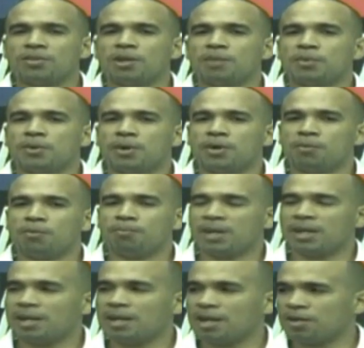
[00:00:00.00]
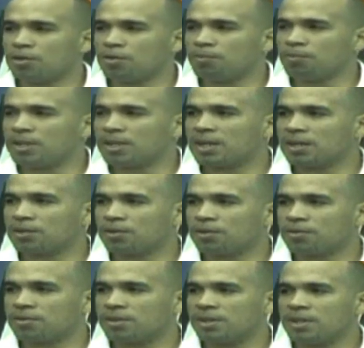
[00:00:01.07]
se aprobaron para el año
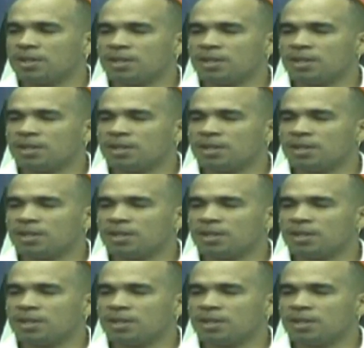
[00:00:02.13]
2014.